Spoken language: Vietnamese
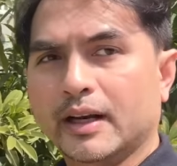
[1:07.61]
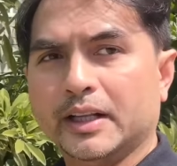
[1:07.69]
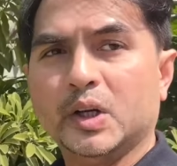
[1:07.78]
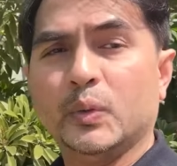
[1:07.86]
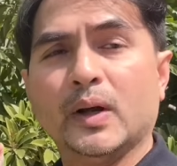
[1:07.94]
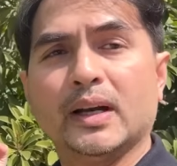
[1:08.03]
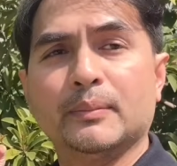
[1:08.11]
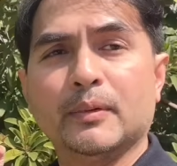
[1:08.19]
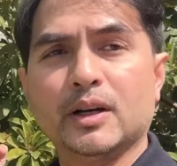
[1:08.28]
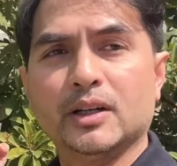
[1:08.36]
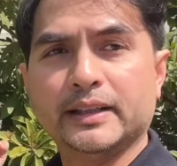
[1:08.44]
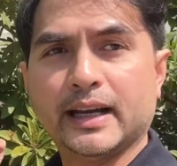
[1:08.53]
Để Tiến quay lại
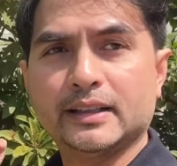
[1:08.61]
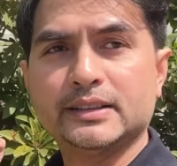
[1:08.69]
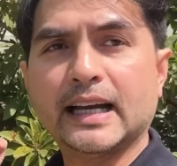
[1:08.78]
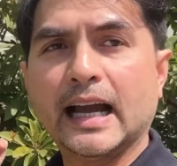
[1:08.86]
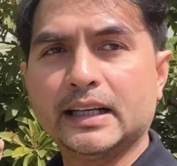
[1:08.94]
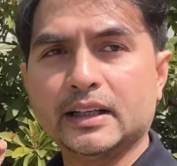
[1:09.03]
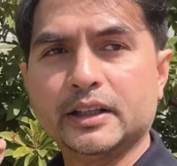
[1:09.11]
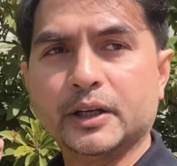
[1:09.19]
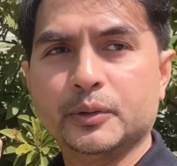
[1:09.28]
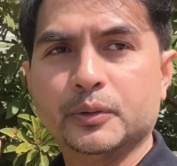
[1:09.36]
mọi người nha, trái rất nhiều.